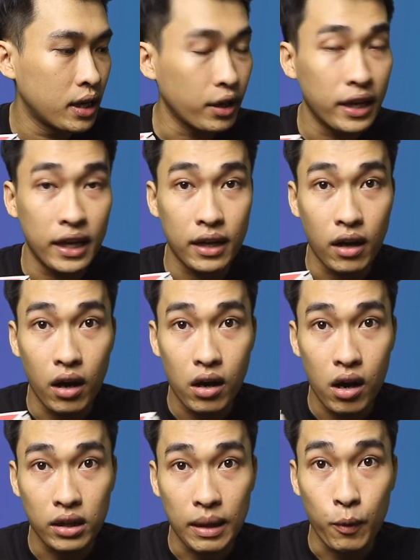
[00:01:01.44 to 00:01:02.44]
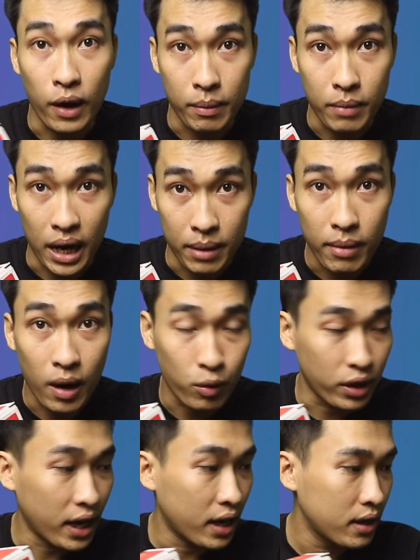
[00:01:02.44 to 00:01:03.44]
Tuy nhiên nó có tầm khoảng 7 màu
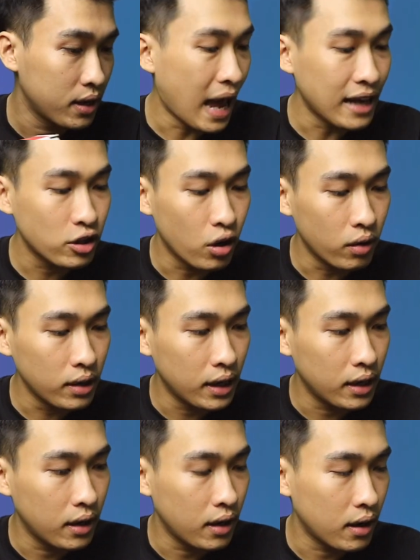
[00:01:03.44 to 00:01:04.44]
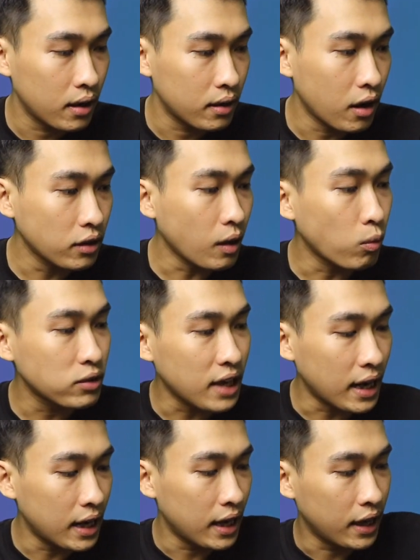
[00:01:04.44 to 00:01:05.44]
nha. Đa số thì nó tông
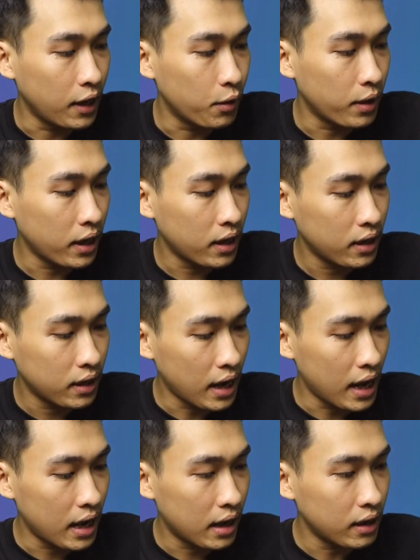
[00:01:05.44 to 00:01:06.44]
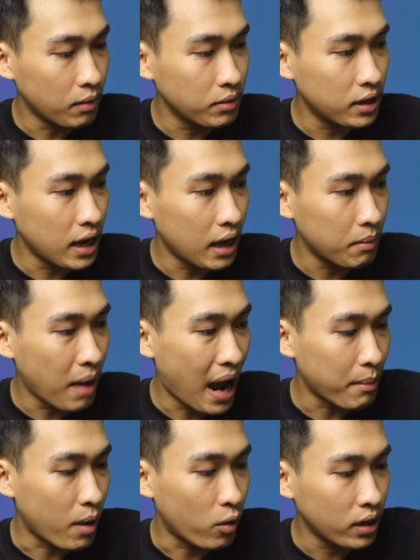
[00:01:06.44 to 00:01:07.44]
xanh là nhiều ha. Đây giống như đây
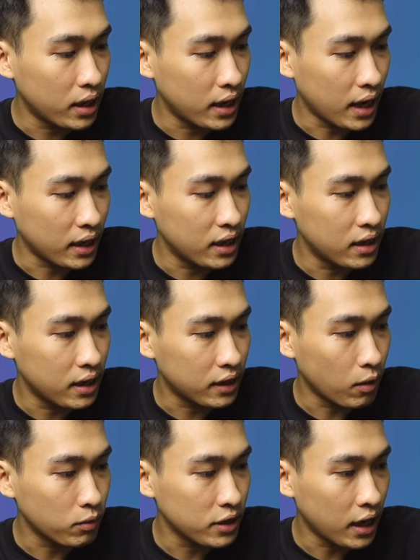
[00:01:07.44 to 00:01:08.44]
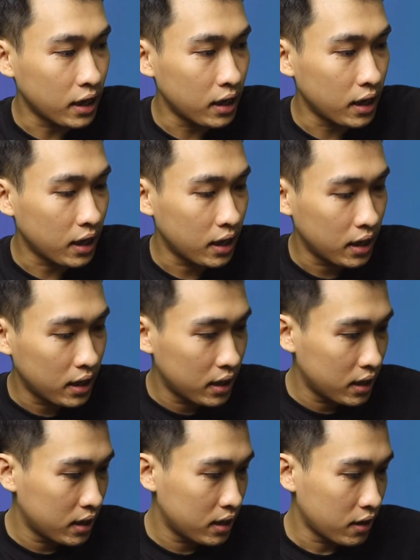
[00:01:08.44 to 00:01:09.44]
3 mẫu này gần như là tông xanh hết nè.
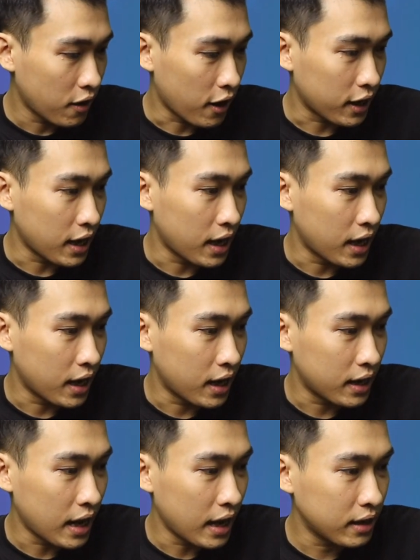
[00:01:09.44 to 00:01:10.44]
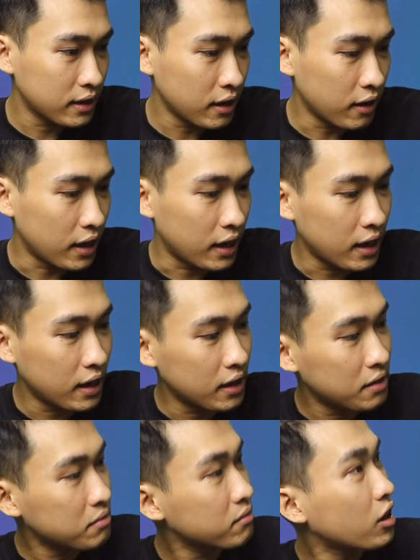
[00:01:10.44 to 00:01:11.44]
Hoặc là đây chắc có lẽ
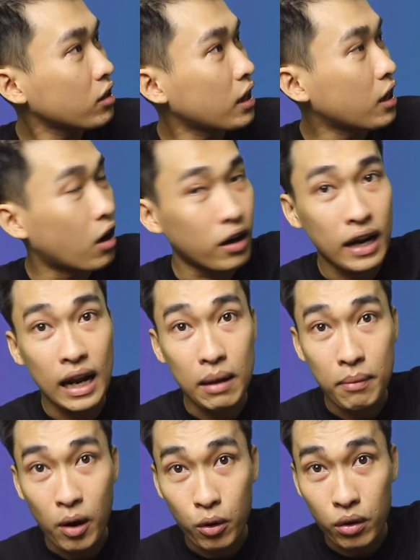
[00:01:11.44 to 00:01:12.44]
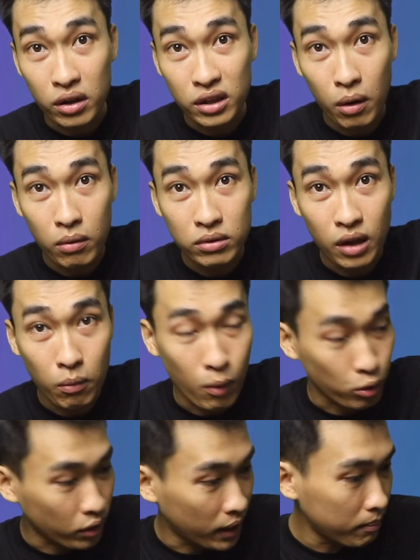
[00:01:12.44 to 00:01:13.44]
có thể gọi đây là màu tông
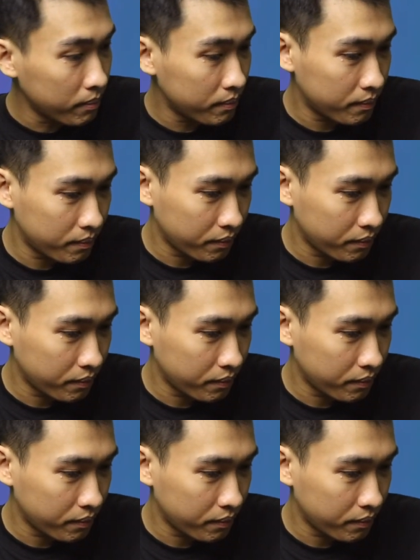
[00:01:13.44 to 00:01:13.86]
màu tím.